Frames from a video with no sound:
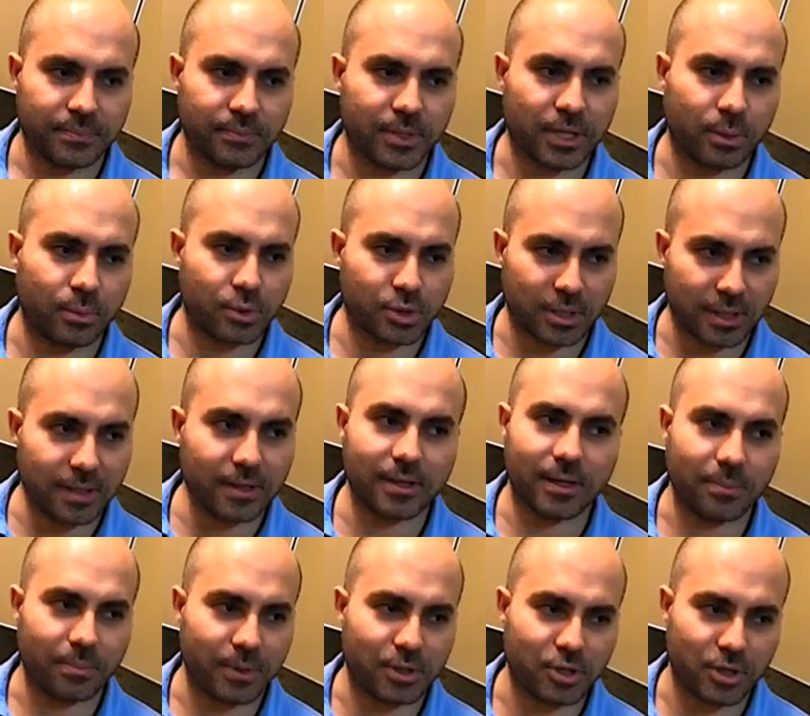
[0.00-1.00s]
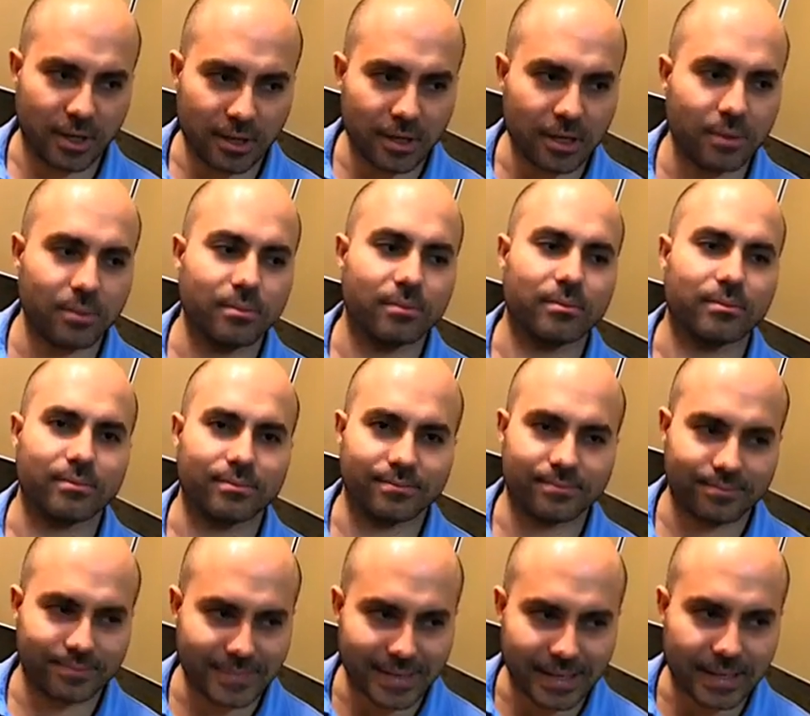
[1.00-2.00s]
потому что их кипячением
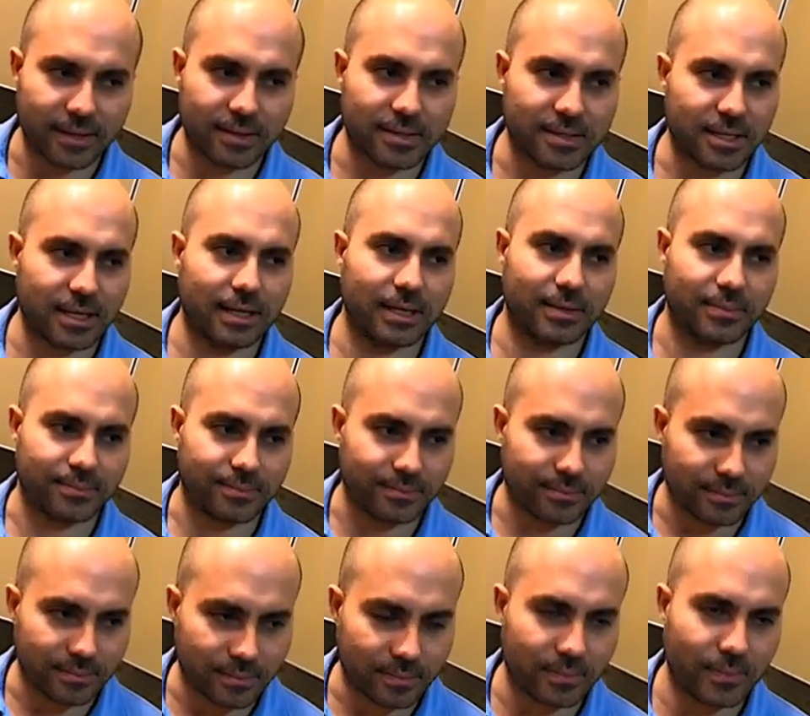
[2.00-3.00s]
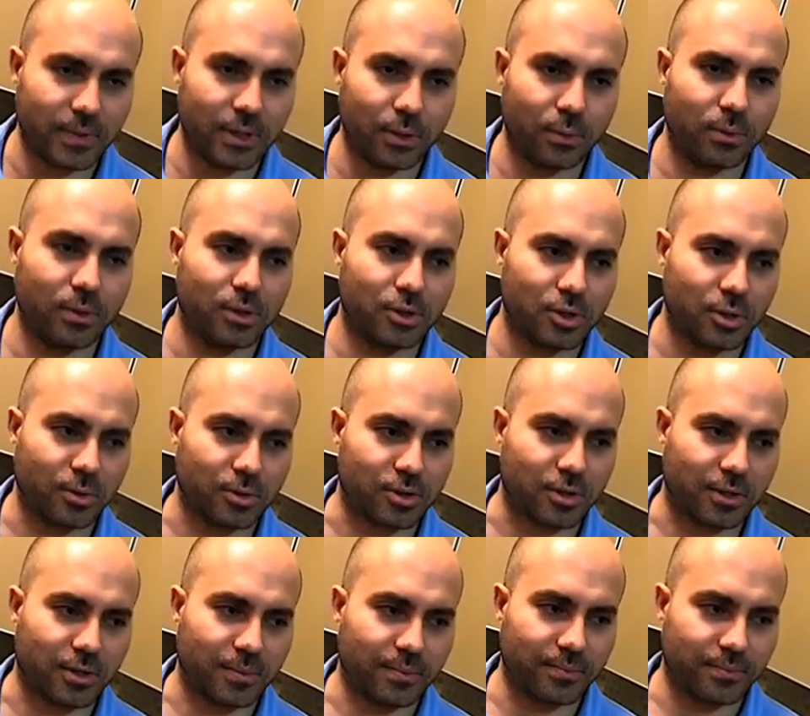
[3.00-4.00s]
до конца не
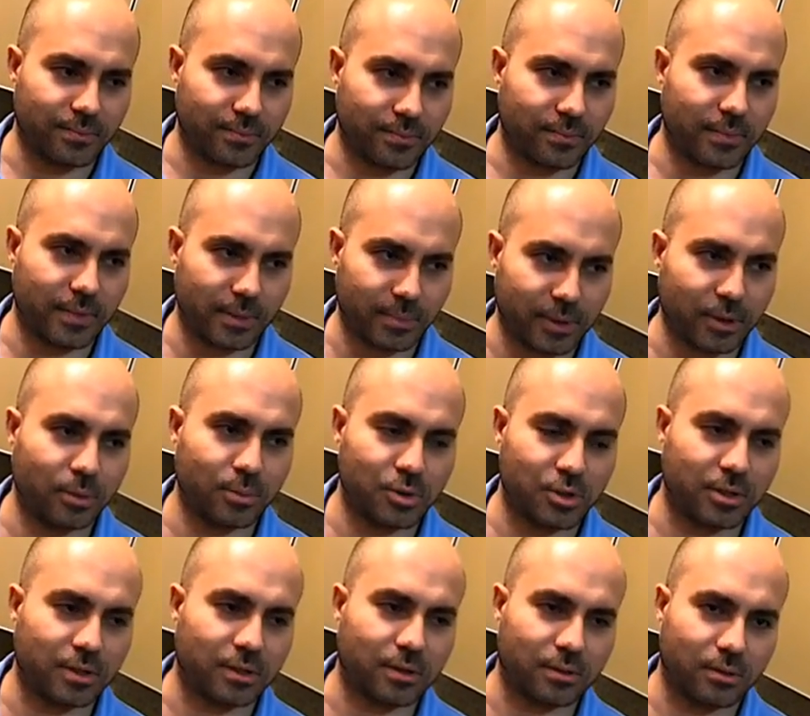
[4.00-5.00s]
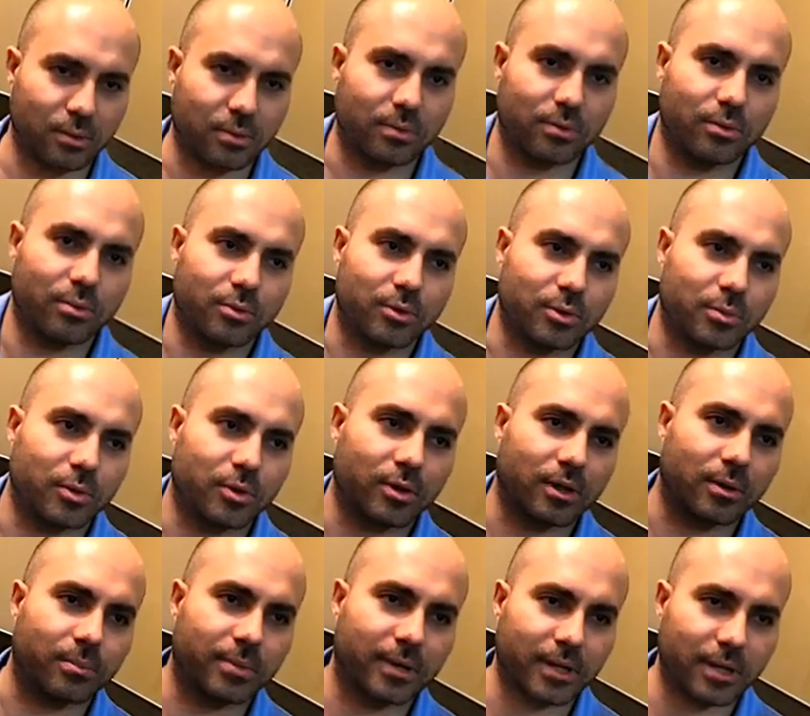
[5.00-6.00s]
уничтожить а потом человек, ну, думают,
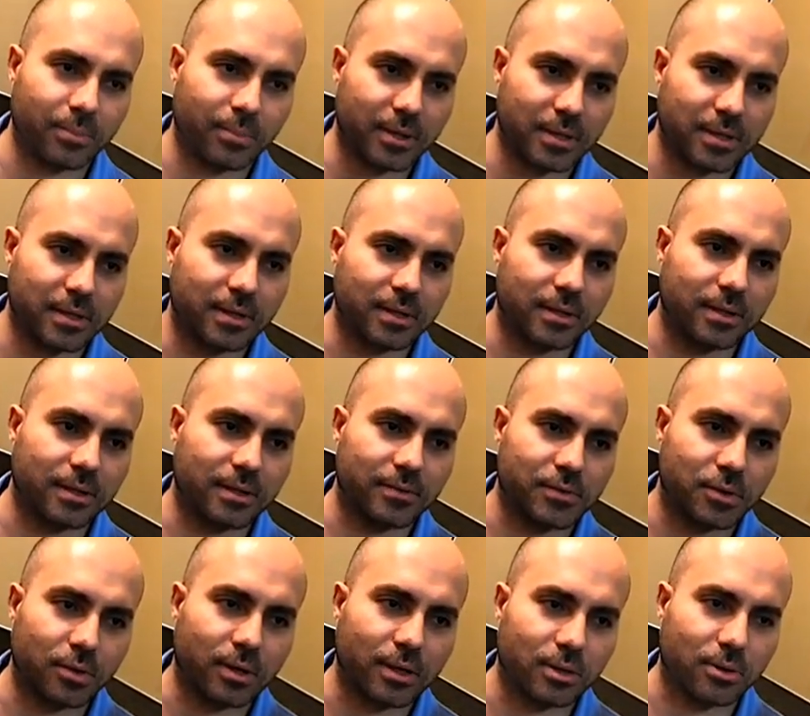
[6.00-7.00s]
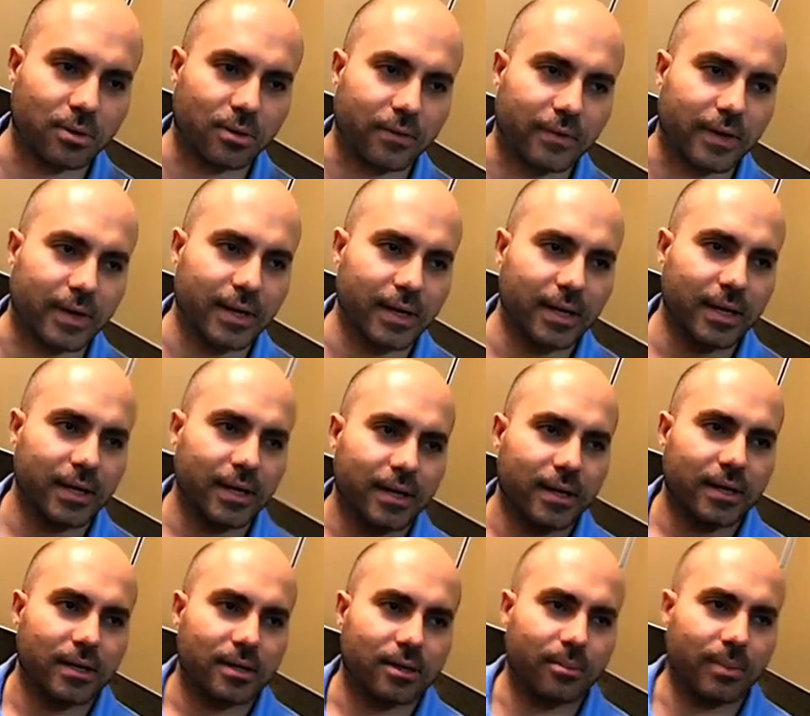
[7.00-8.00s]
ноги прокипятил, и все готово.
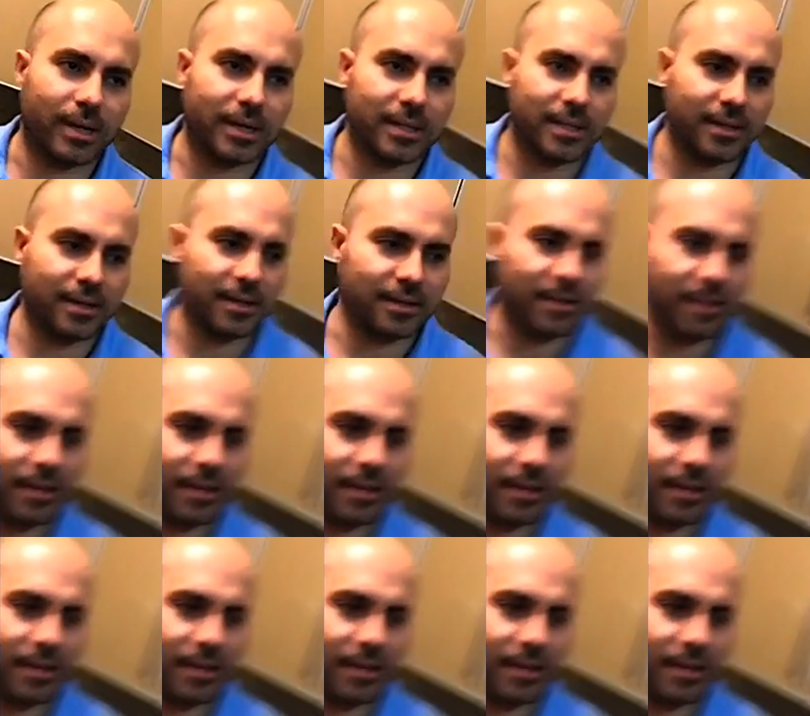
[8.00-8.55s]
Бактерии. ну